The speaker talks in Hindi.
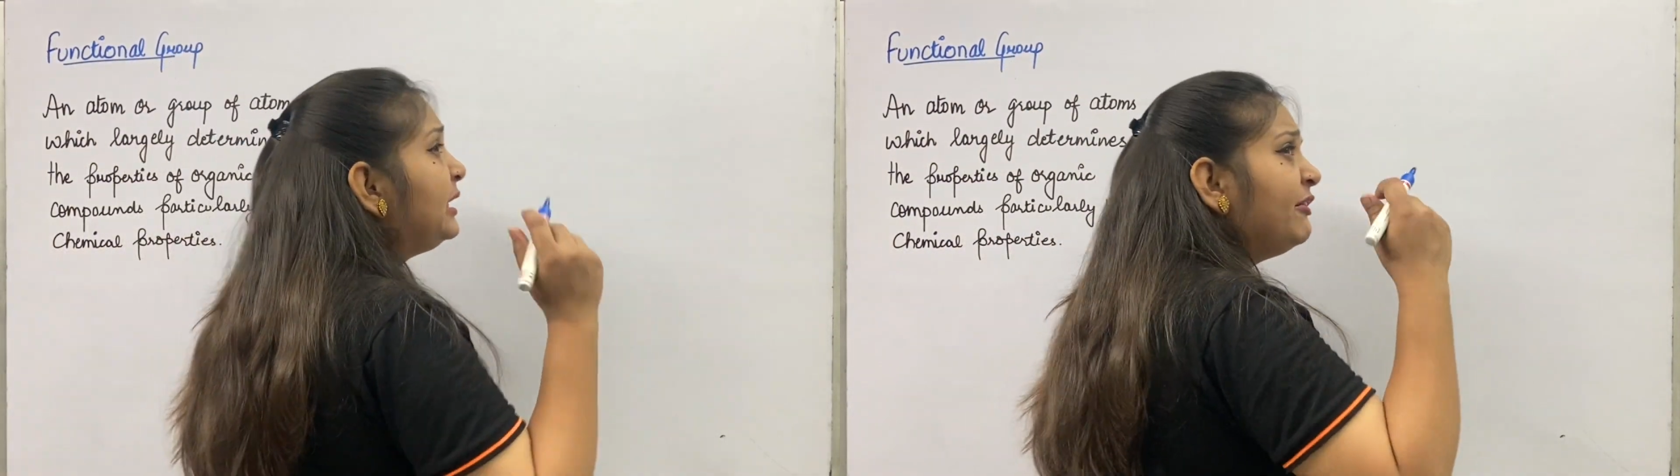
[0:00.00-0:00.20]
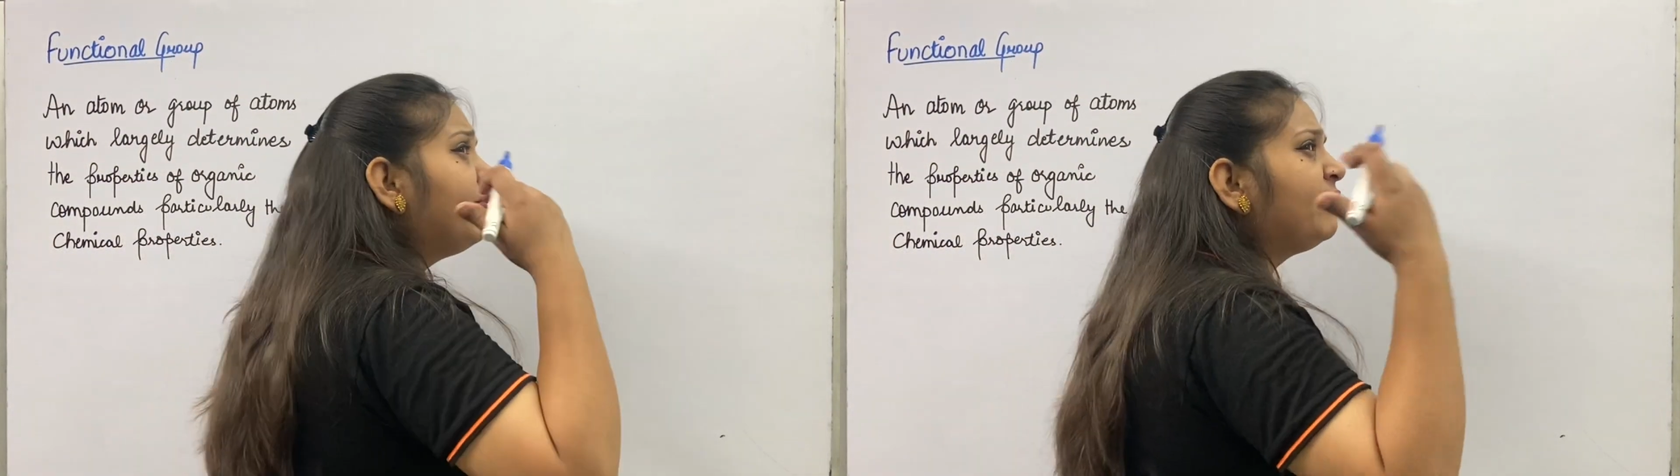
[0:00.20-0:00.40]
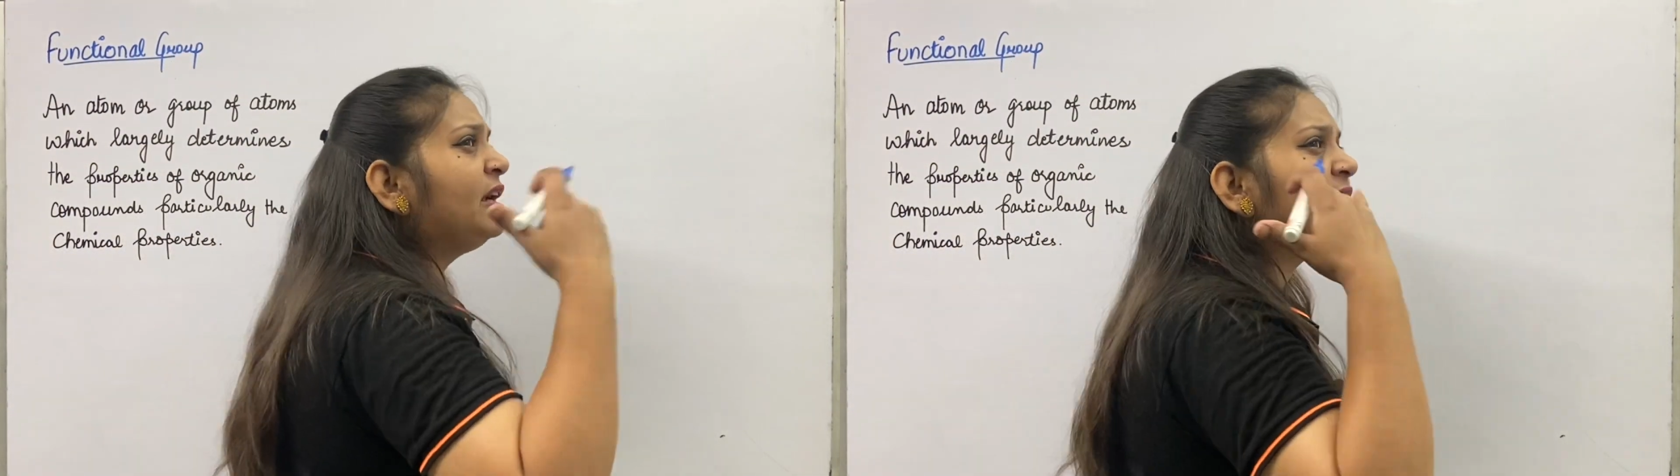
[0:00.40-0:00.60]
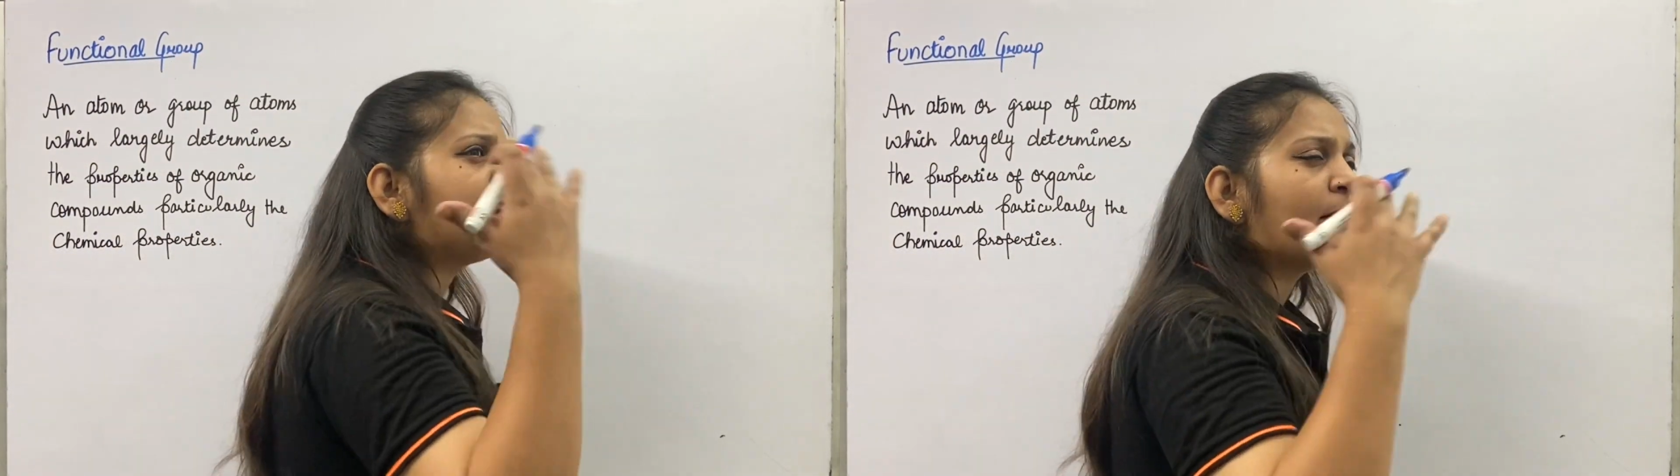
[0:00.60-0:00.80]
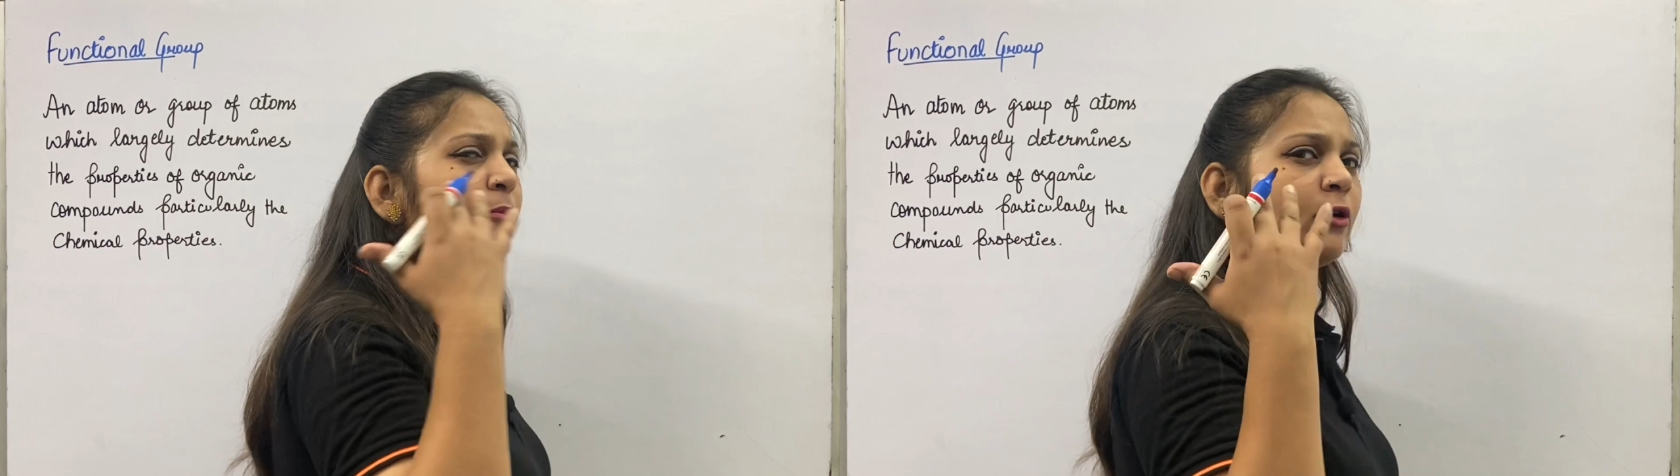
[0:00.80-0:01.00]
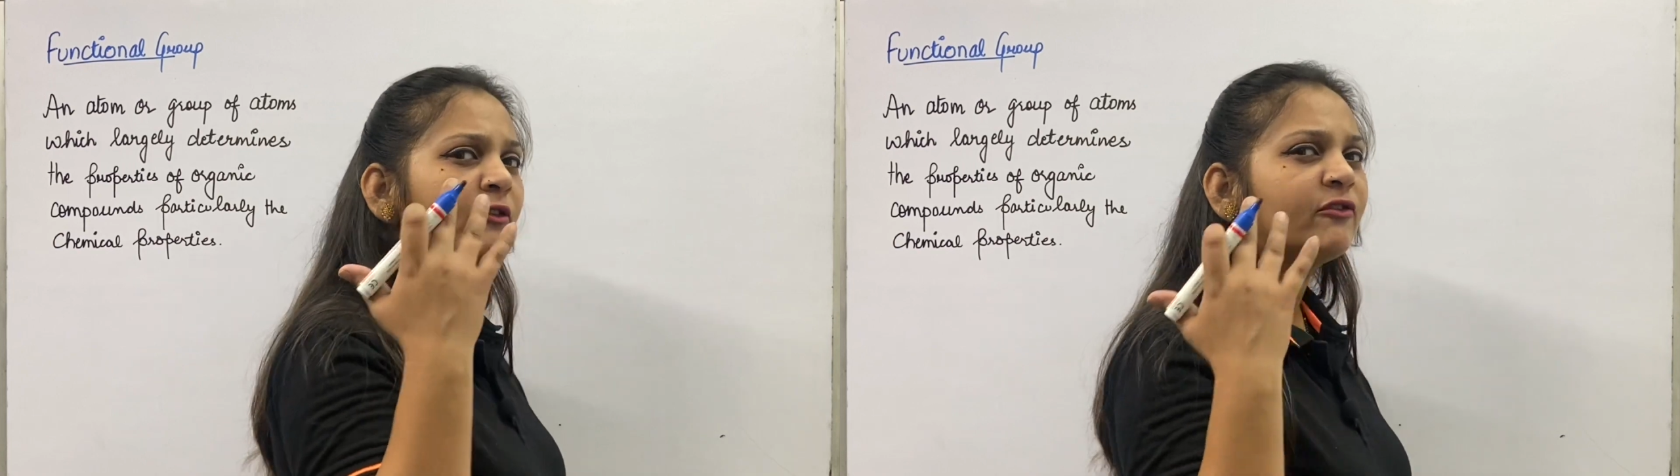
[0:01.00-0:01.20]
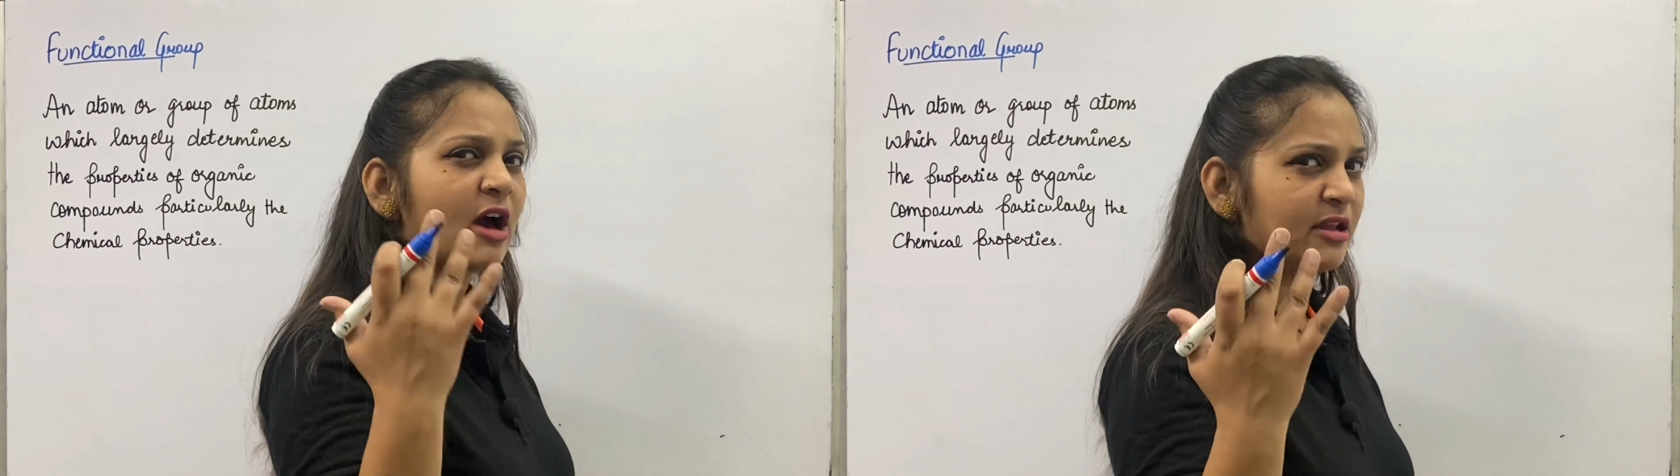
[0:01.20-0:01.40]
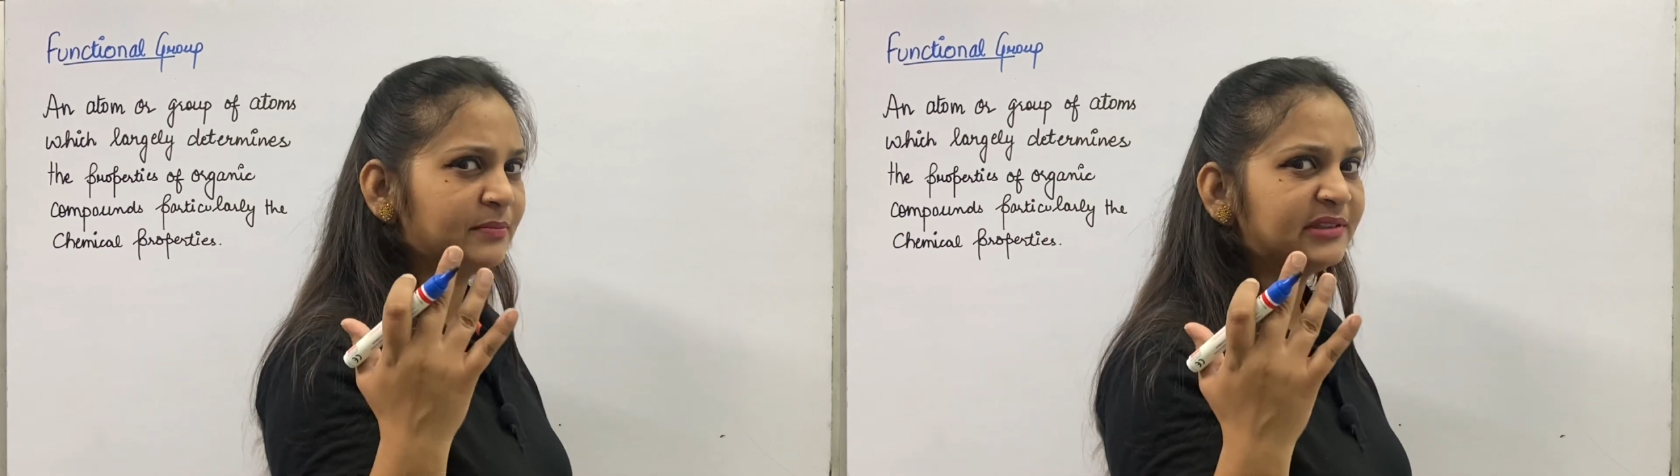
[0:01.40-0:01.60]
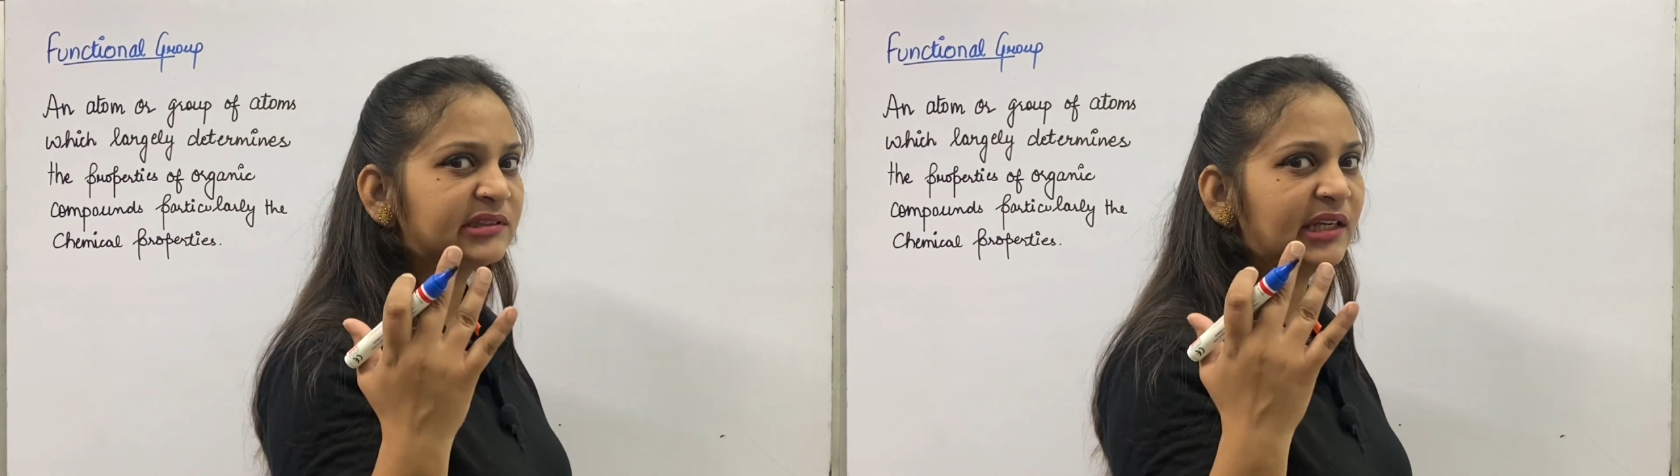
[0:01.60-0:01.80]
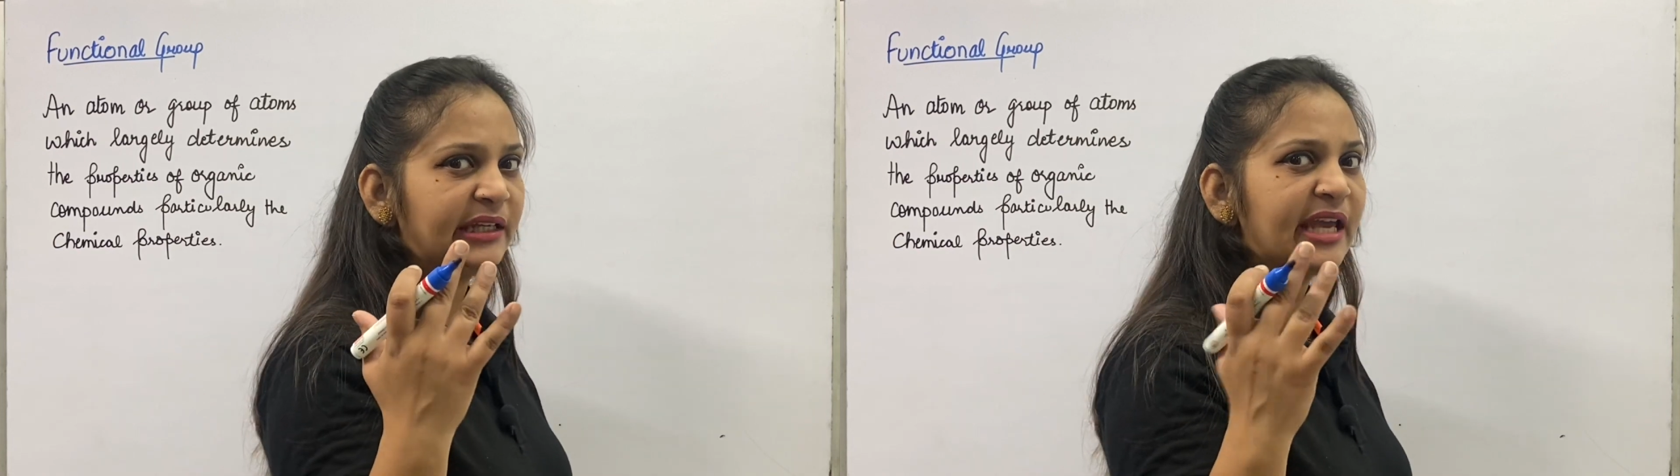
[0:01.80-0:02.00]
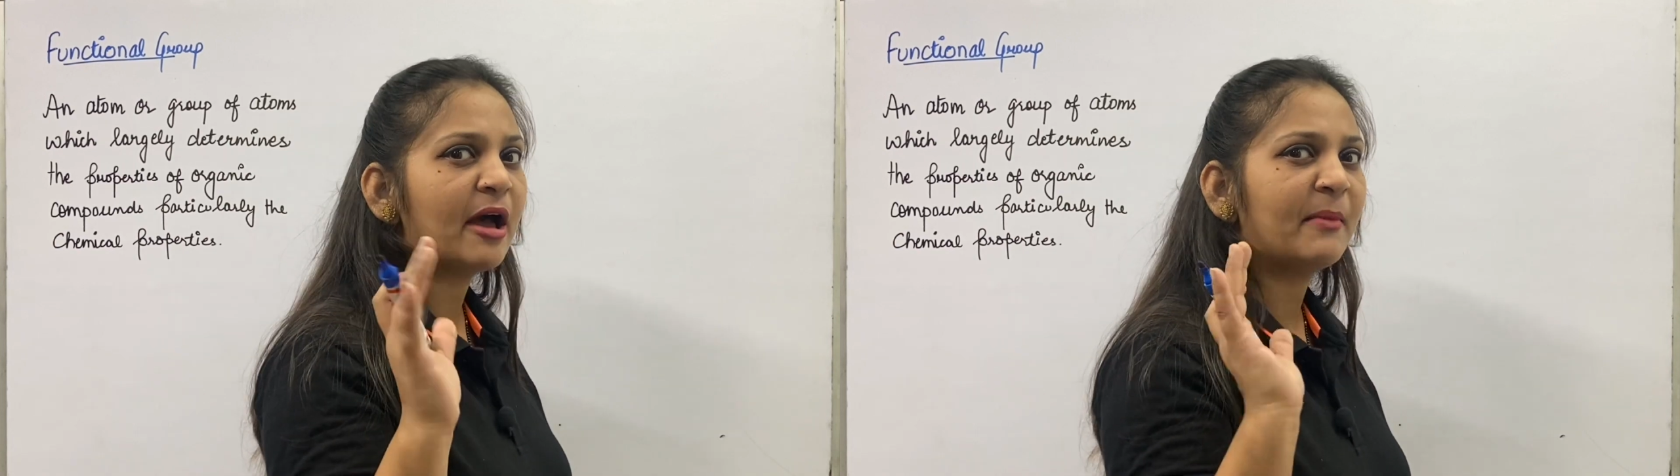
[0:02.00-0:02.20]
डिफरेंट नंबर ऑफ कार्बन्स के लिए